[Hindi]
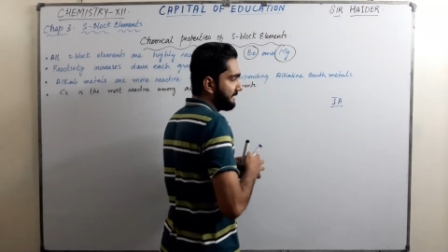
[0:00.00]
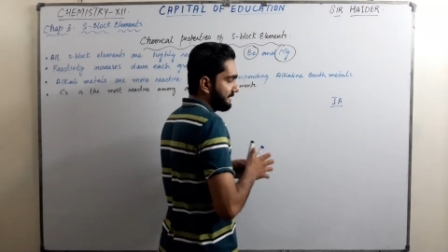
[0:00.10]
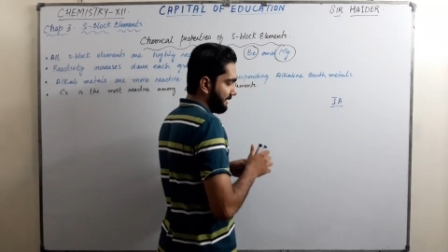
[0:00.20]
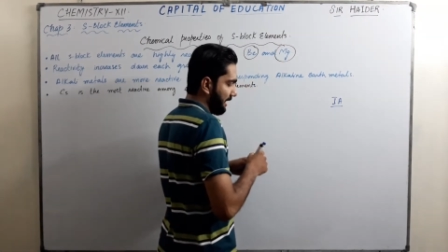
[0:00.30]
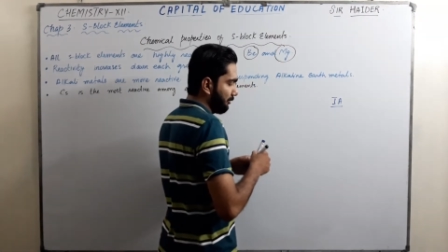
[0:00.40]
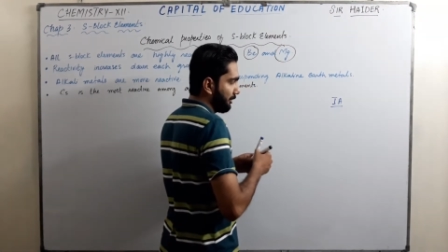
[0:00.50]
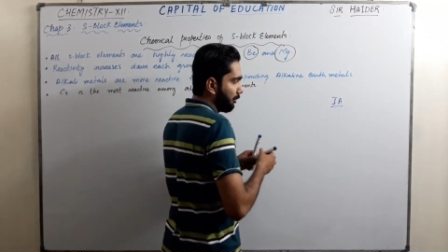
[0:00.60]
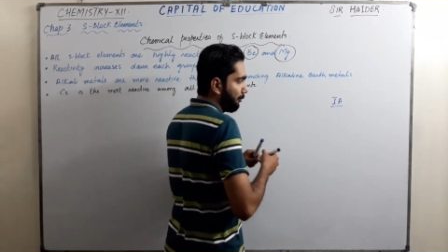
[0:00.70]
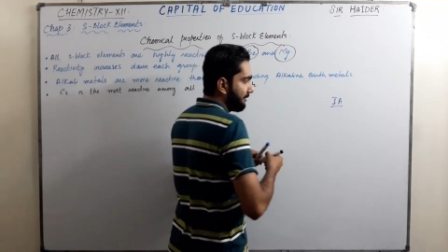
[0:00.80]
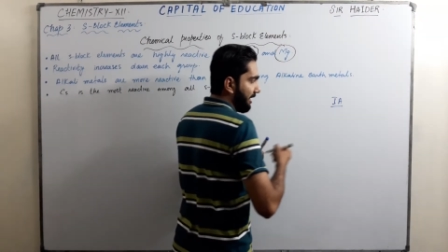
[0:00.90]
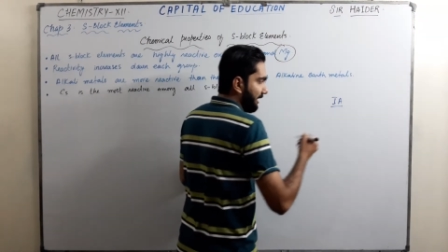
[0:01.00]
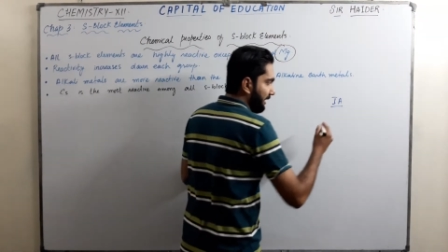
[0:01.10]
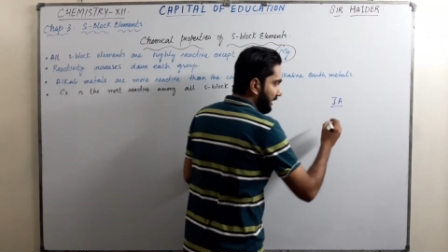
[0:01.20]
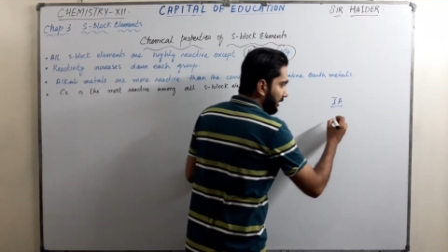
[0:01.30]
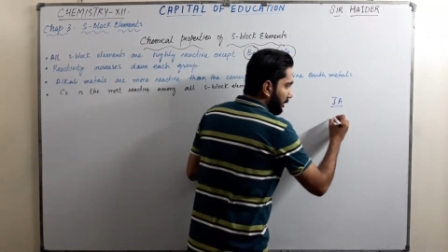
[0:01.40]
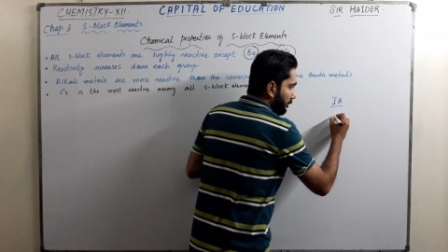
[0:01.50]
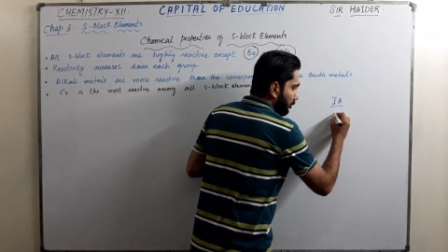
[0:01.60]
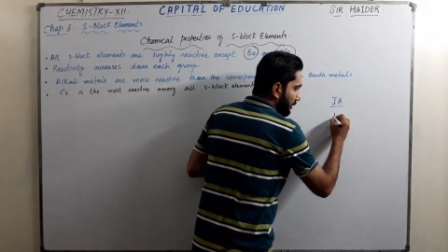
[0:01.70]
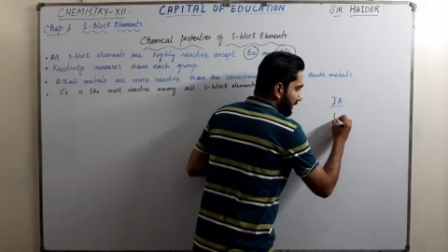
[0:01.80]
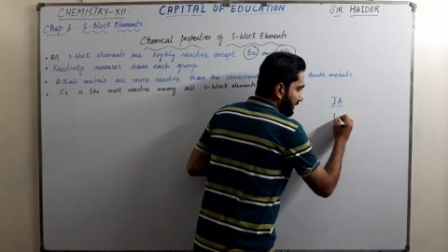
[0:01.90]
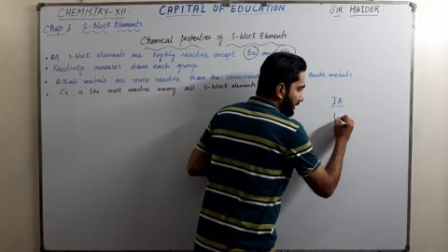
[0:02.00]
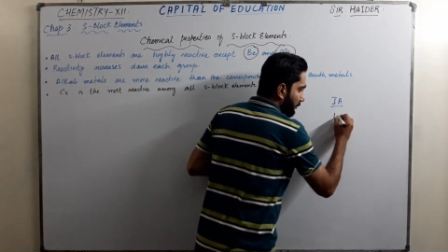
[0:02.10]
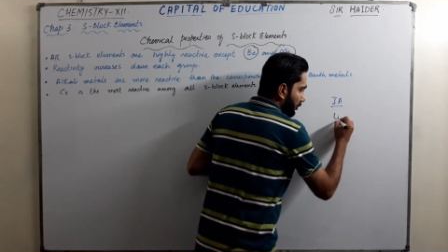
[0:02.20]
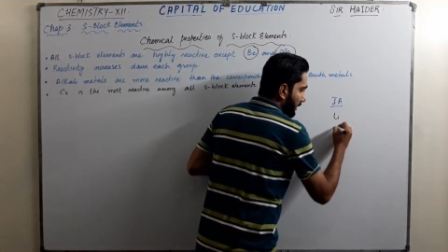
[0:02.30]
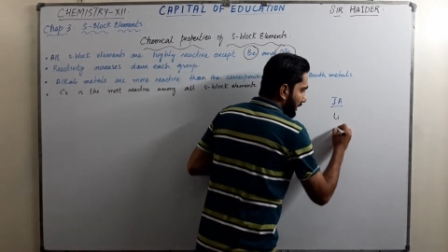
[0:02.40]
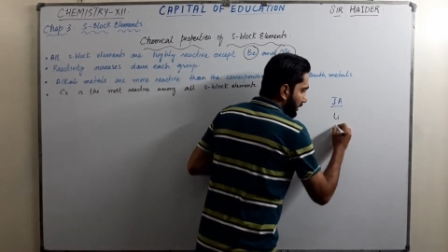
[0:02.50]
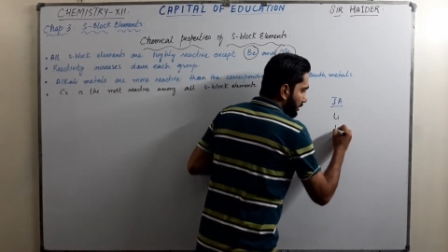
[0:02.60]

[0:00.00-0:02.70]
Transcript: पास डाउन द ग्रुप जाएंगे तो लिथियम होगा